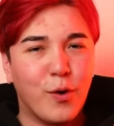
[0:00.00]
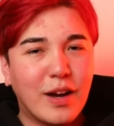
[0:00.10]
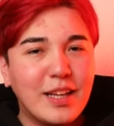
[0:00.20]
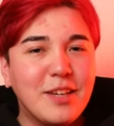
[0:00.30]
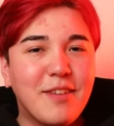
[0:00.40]

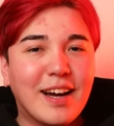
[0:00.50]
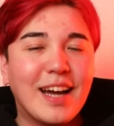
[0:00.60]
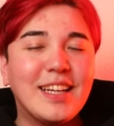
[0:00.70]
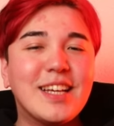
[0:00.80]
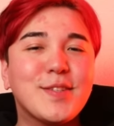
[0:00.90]
他に分
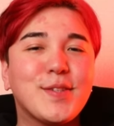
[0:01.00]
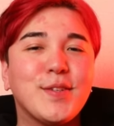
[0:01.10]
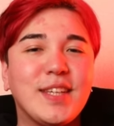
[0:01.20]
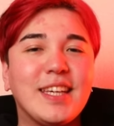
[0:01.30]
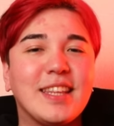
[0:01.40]
かりや
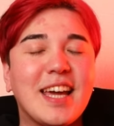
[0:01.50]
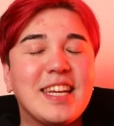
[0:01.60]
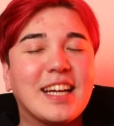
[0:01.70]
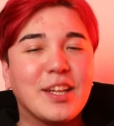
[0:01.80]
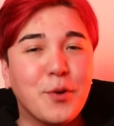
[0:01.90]
すい
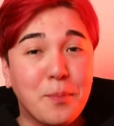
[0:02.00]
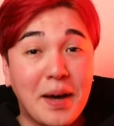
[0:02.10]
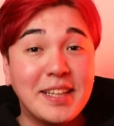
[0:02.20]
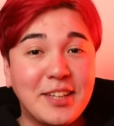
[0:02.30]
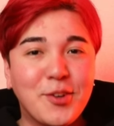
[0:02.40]
何かの
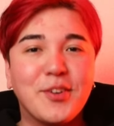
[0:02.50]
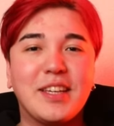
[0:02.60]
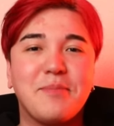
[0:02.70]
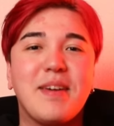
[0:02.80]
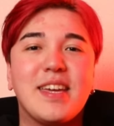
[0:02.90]
真似の
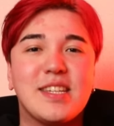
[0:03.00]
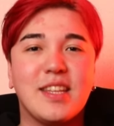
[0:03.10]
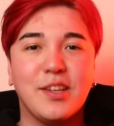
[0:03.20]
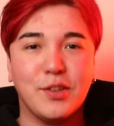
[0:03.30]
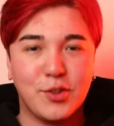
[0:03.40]
イメージ
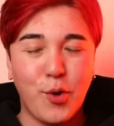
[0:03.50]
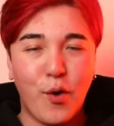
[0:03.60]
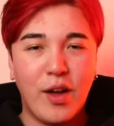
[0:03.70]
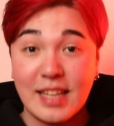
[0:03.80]
で言うと、